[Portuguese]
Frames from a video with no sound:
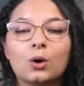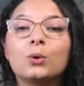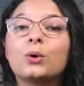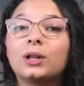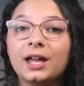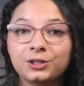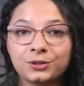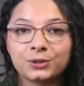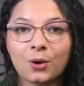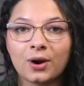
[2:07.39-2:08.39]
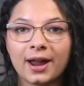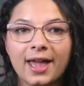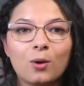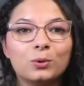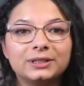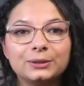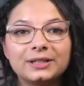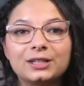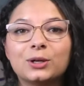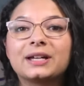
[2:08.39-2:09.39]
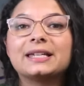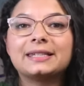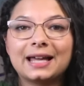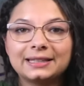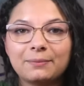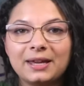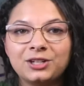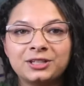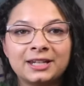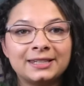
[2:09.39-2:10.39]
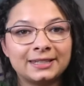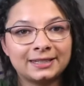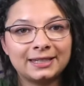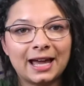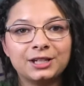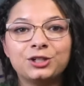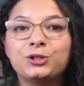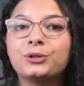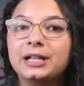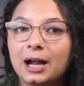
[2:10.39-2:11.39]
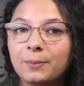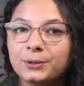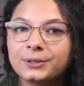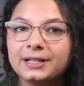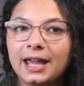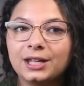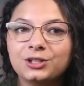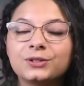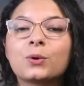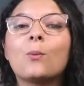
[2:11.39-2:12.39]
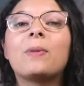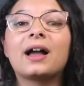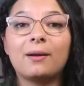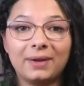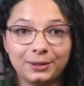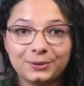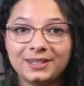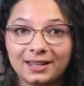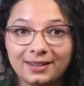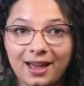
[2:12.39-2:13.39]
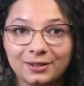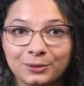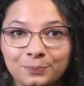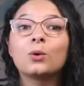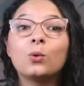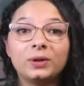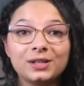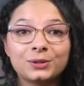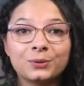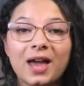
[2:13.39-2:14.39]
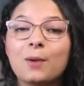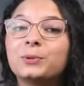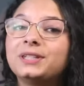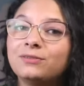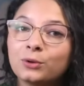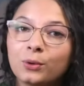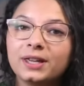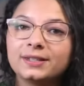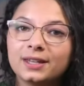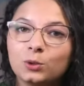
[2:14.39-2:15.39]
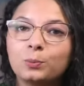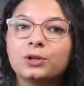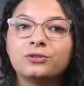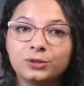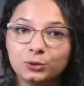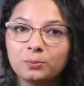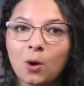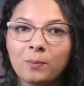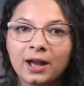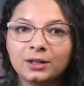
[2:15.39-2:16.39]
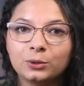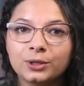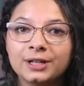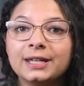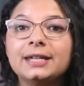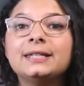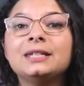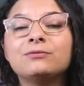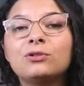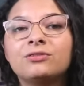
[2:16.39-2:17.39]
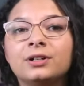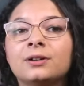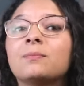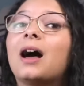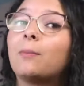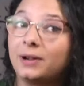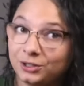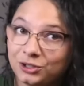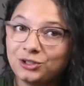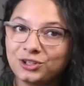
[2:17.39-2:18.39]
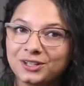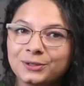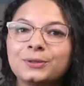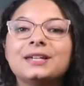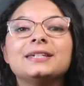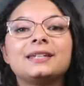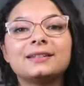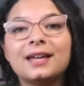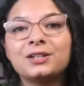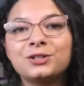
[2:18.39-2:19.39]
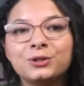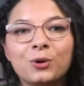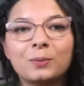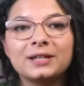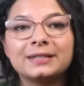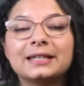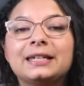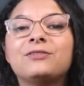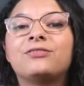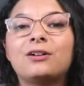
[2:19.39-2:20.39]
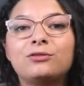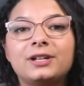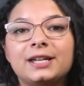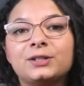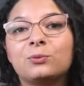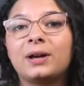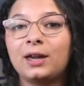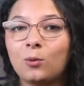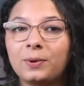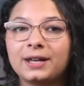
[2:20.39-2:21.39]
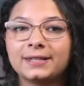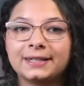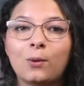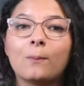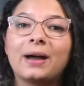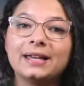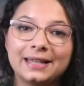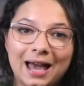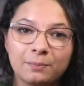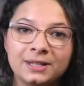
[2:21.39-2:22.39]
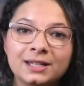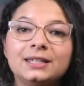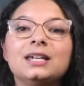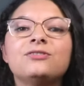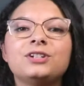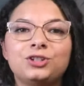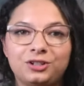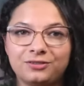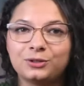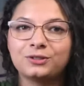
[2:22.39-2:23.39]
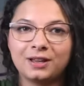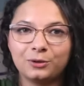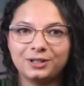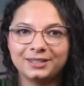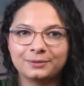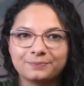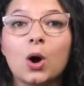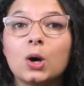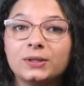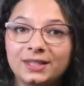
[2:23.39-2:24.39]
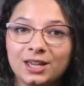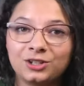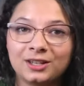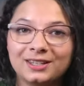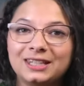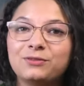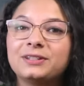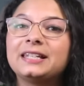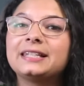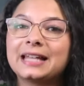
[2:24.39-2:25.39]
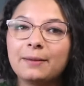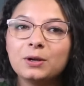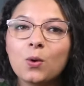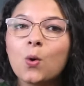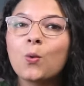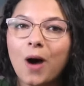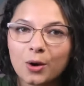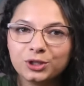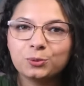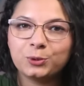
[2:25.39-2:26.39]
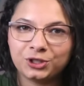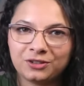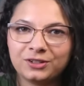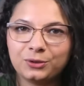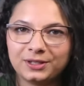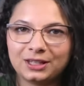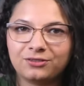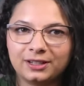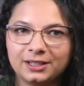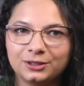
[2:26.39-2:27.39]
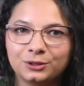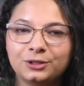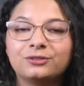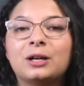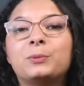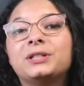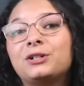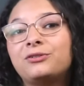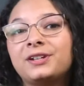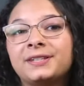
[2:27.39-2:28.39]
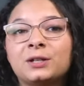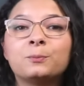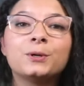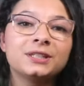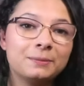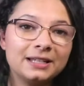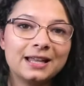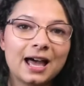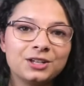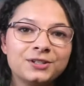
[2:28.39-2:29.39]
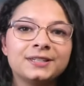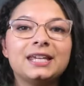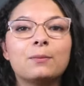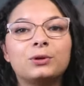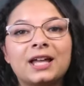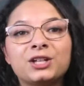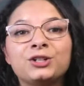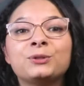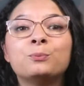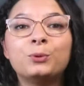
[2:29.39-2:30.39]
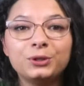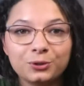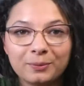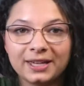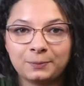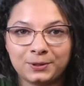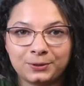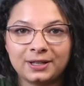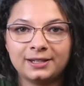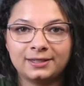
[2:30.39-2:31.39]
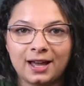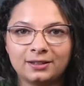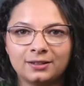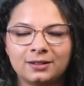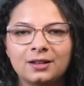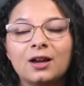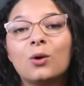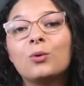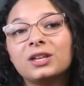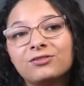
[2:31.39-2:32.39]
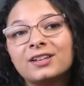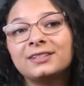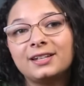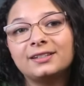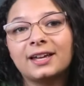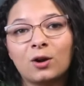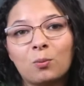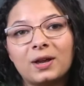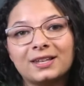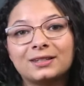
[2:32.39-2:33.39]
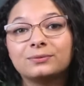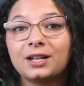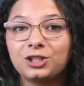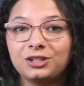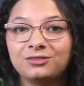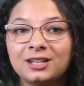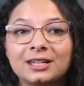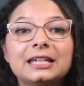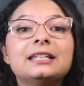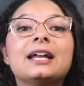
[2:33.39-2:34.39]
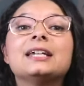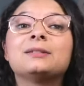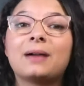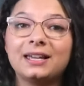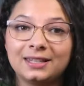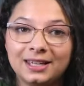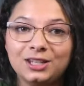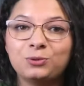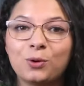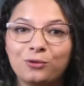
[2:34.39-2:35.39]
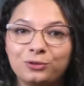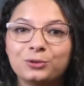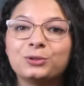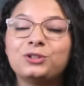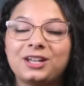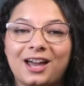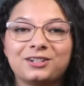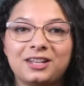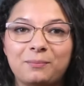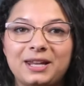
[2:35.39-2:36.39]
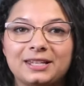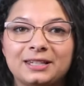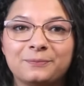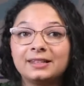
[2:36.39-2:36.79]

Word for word: Collection Score é um modelo que toca exatamente na necessidade de olhar para os clientes com pagamentos em atraso. Com isso, é possível conhecer o perfil do mal pagador e desenvolver, a partir disso, estratégias de cobrança que favoreçam uma recuperação mais rápida e efetiva dos valores. Ou seja, se você sabe com o qual tipo de devedor está falando, vai poder oferecer possibilidades e abordagens muito mais personalizadas, o que facilita a recuperação da dívida e traz mais ritmo ao fluxo de caixa da empresa.